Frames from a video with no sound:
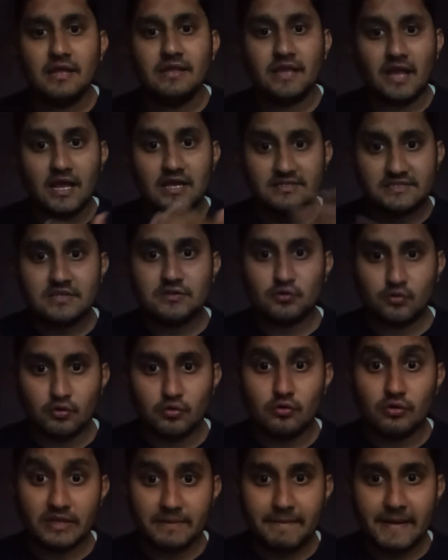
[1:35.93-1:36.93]
यहाँ से दो
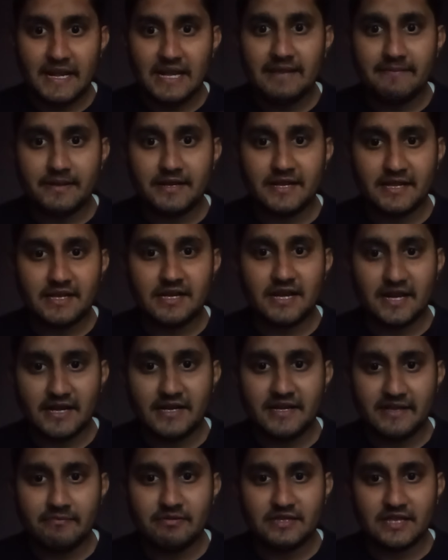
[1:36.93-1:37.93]
होगी पहले ही मैंने
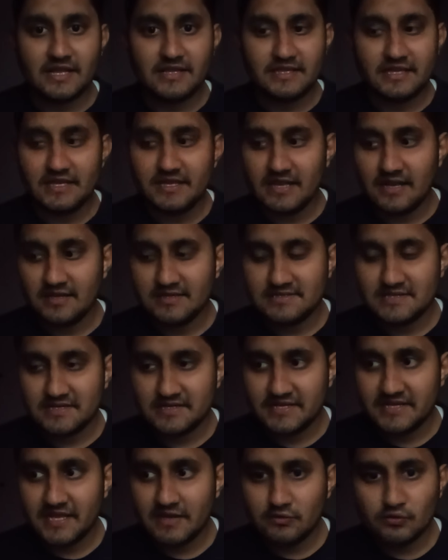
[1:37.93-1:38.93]
क्लैरिटी बता दिया यहाँ से
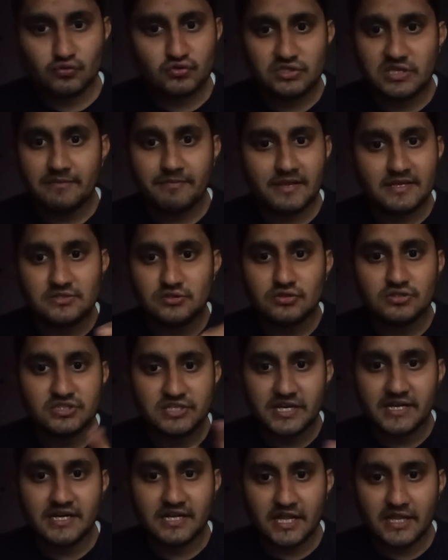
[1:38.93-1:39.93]
ठीक है तो उसके पास तो
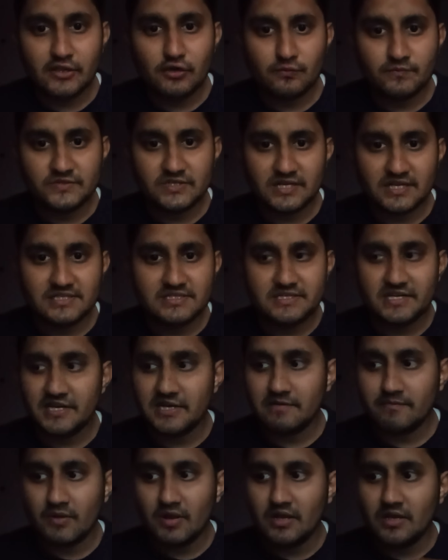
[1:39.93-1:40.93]
स्टेट का ही ऑप्शन है
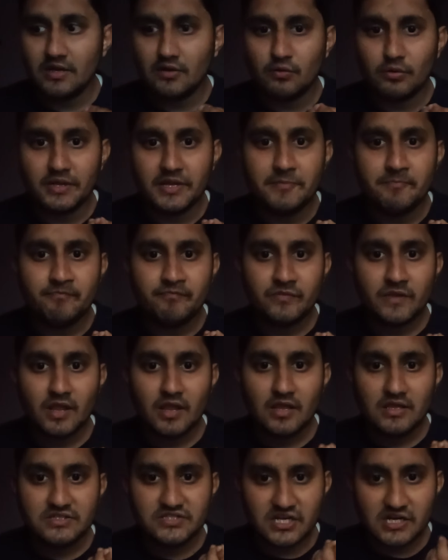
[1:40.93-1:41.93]
स्टेट में अगर कोई
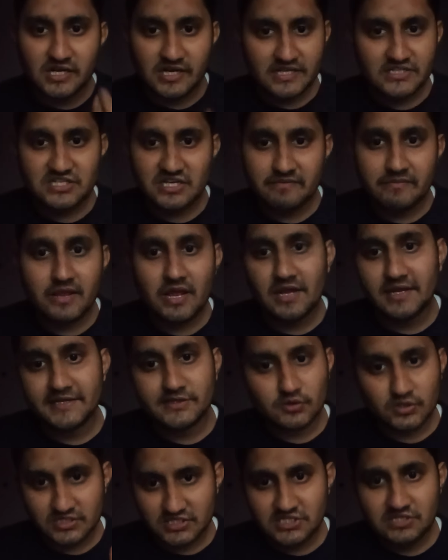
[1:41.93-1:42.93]
जनरेशन में आ गई
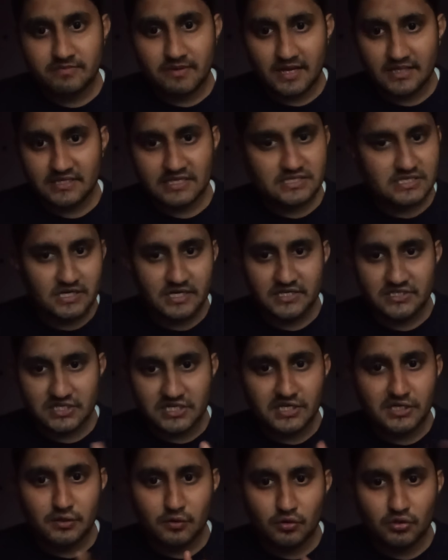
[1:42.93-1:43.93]
तो अच्छी बात है
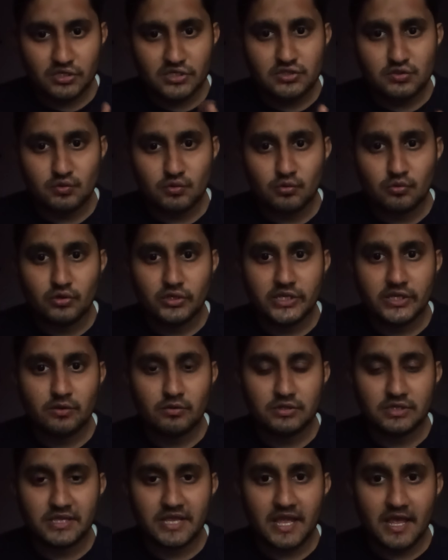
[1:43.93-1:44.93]
जनरेशन की नौकरी सुकून की
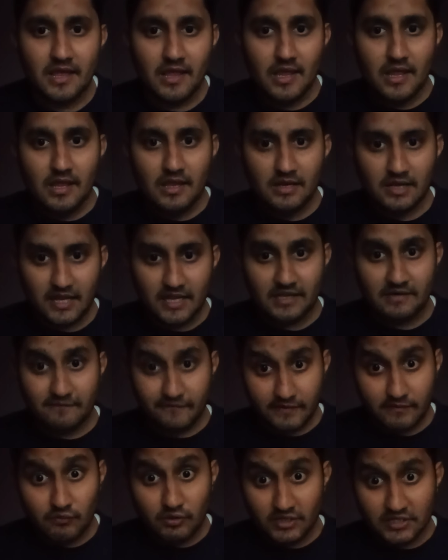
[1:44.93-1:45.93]
होती है
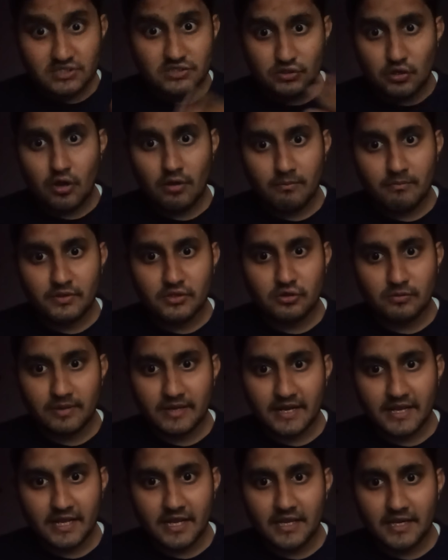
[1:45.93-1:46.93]
लेकिन फिर वो डिस्कॉम भी तो
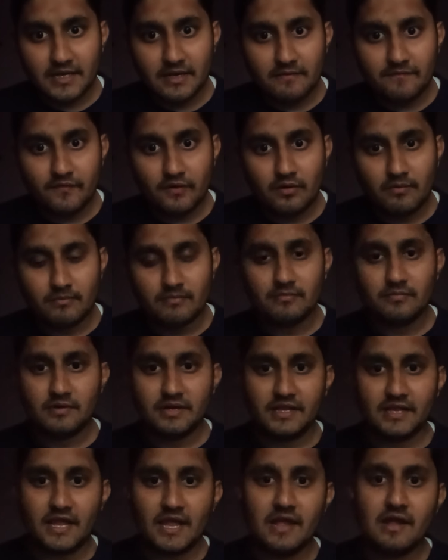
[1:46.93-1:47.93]
भरेगा ही ना फॉर्म
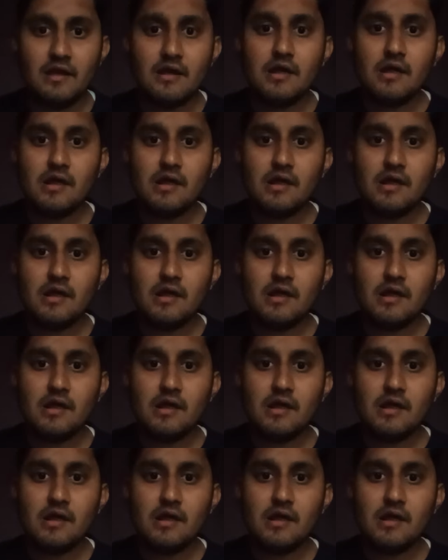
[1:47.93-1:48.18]
ठीक है